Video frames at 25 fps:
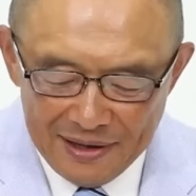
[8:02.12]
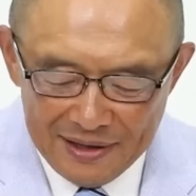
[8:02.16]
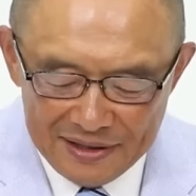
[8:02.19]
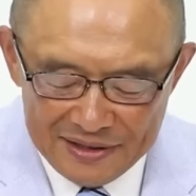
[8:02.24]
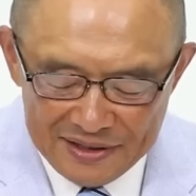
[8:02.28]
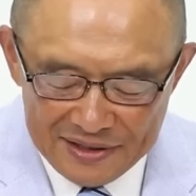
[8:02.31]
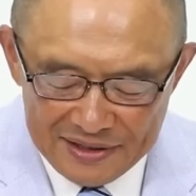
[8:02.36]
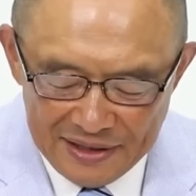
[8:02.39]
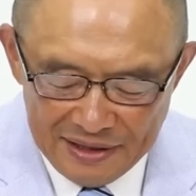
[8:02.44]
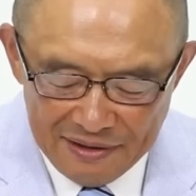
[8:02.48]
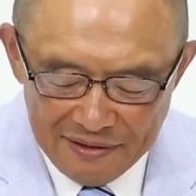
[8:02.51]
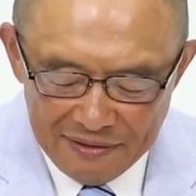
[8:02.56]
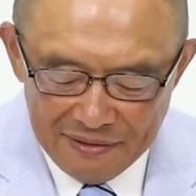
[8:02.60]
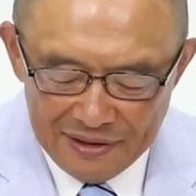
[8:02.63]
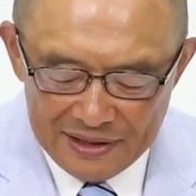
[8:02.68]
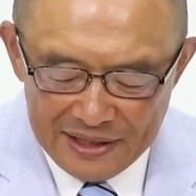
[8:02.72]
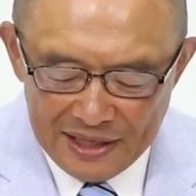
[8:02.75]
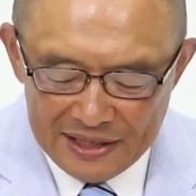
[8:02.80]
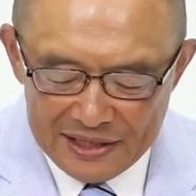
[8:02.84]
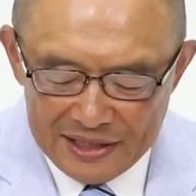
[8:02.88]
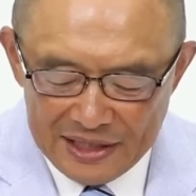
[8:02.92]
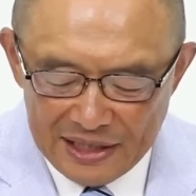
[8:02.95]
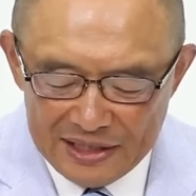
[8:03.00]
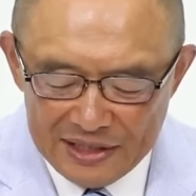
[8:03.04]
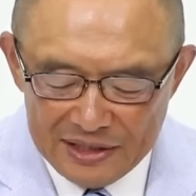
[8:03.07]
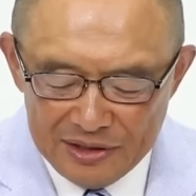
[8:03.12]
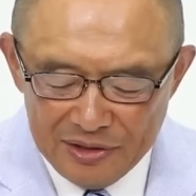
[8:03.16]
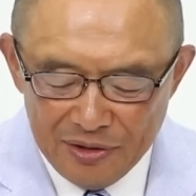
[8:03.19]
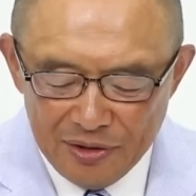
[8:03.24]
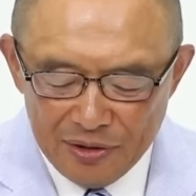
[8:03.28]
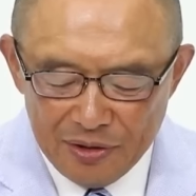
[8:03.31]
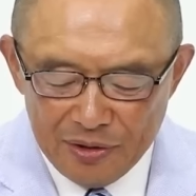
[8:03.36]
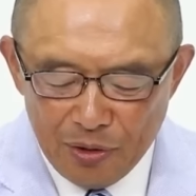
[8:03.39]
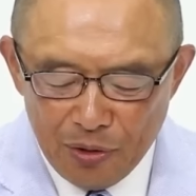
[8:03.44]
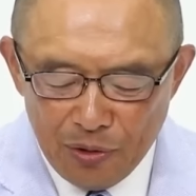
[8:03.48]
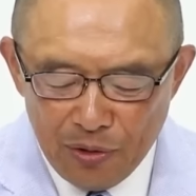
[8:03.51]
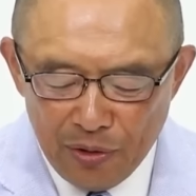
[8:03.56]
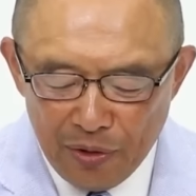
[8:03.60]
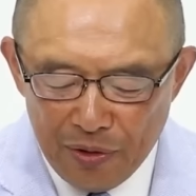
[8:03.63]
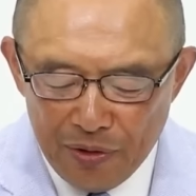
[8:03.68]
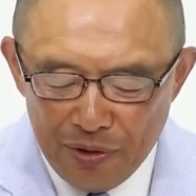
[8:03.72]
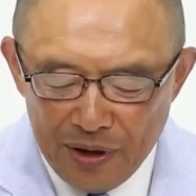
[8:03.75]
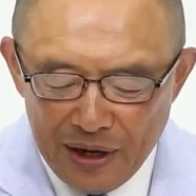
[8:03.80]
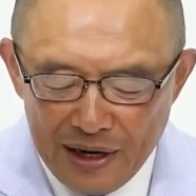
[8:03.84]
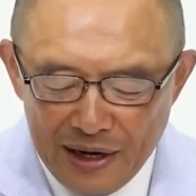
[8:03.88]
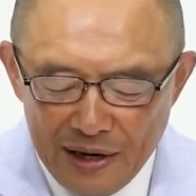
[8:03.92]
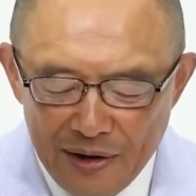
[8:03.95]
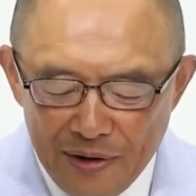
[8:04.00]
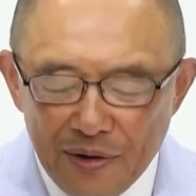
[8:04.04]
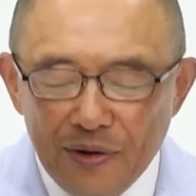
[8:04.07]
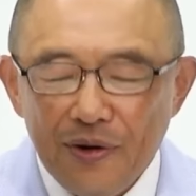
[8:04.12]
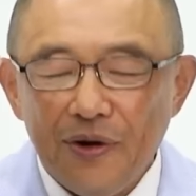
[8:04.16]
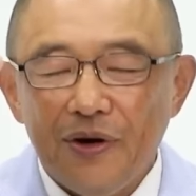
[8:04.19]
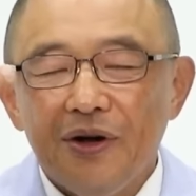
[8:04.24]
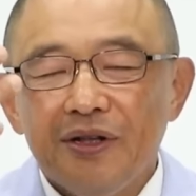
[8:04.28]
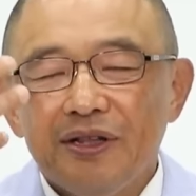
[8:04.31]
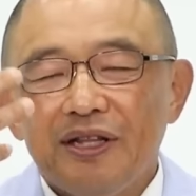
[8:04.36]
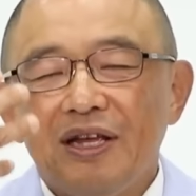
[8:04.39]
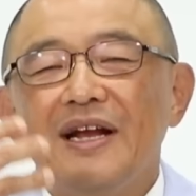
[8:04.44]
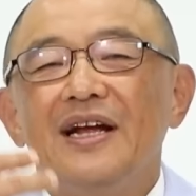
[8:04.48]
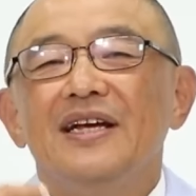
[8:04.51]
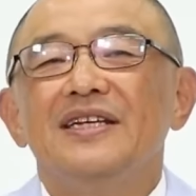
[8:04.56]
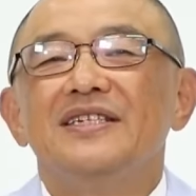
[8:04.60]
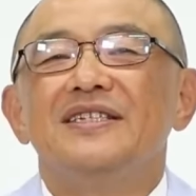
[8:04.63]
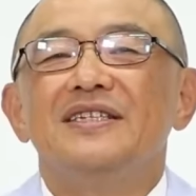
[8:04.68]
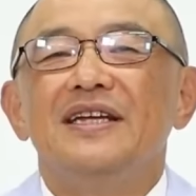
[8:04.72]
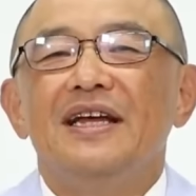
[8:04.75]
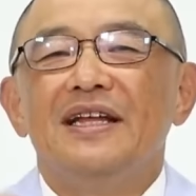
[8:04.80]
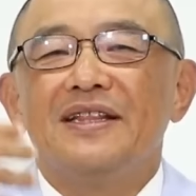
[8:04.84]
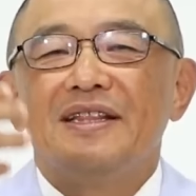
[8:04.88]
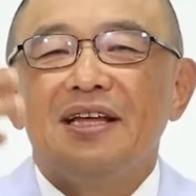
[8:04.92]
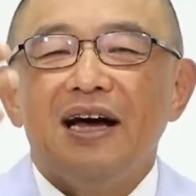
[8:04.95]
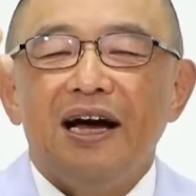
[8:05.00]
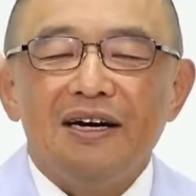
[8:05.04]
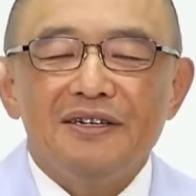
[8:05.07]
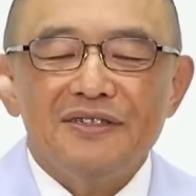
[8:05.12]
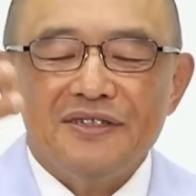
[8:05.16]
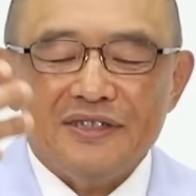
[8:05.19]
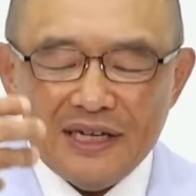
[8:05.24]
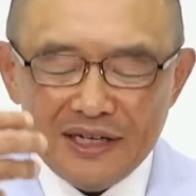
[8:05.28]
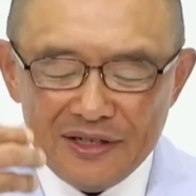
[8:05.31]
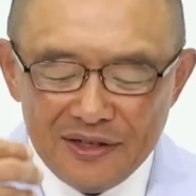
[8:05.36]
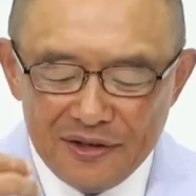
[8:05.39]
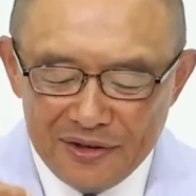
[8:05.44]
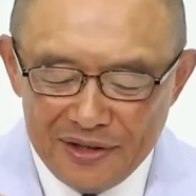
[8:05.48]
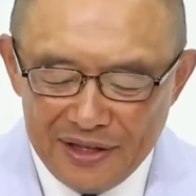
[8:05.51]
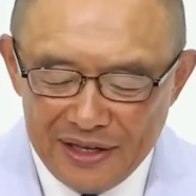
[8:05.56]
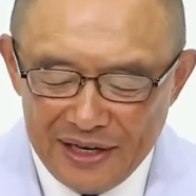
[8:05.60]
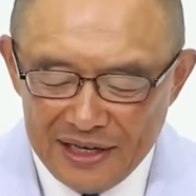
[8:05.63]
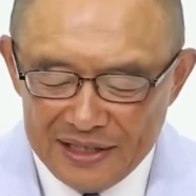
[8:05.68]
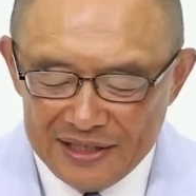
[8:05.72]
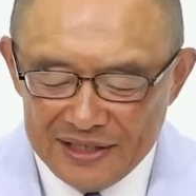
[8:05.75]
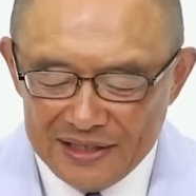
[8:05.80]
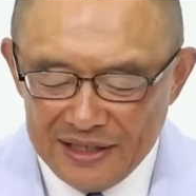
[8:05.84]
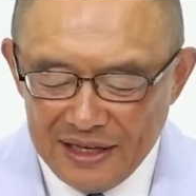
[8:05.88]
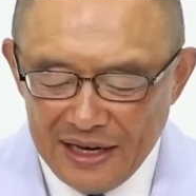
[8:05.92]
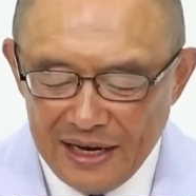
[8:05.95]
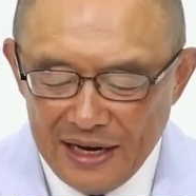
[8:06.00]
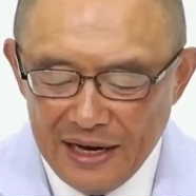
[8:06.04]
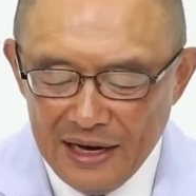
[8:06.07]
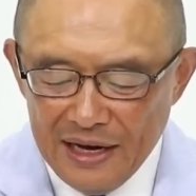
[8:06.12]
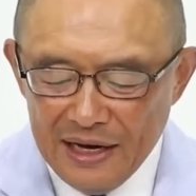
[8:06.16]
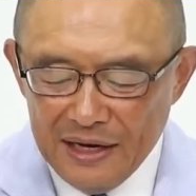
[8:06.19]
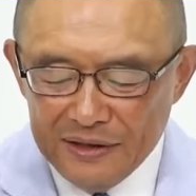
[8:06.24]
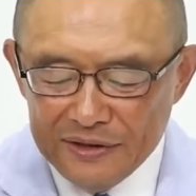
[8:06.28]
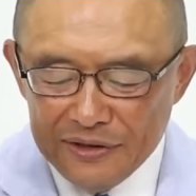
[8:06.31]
がですね私たちの心の中を照らしてダークサイドを照らして